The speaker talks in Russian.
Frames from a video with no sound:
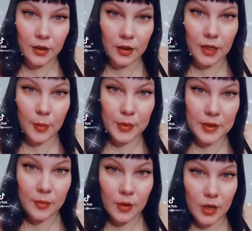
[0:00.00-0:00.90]
Я
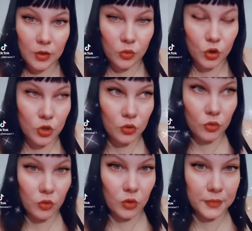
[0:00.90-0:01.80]
понимаю,
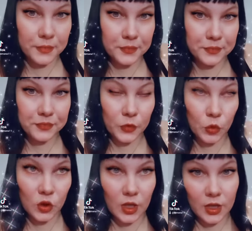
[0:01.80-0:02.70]
что
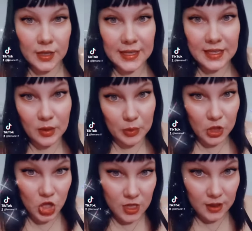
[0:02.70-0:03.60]
у таких
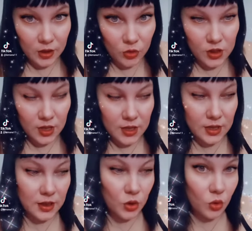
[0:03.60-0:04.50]
необычных людей
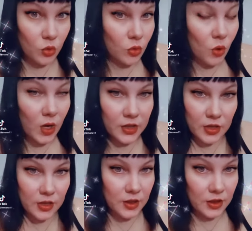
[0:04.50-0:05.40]
с другой
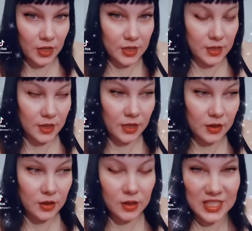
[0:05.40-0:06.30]
ориентацией, да,
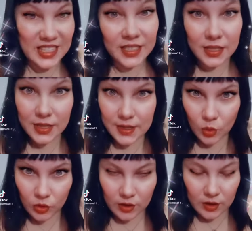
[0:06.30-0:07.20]
с
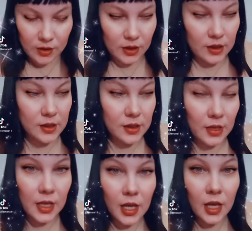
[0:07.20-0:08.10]
нетрадиционной
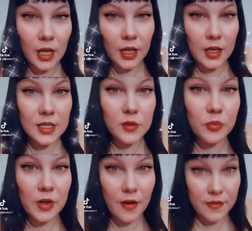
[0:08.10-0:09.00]
ориентацией, есть
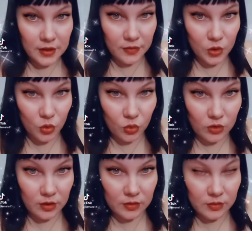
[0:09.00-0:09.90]
право на все
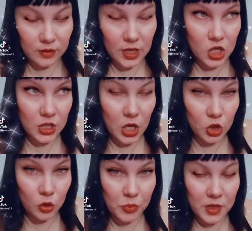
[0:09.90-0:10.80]
это. Я считаю,
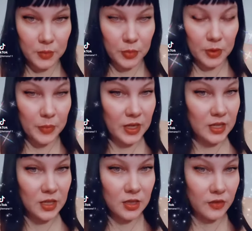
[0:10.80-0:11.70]
что
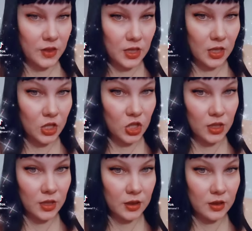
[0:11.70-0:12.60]
пропагандировать,
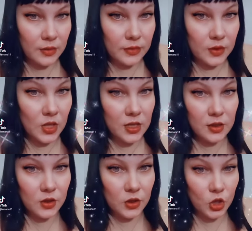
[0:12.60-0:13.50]
конечно, это не
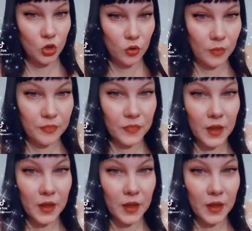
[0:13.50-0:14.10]
есть хорошо,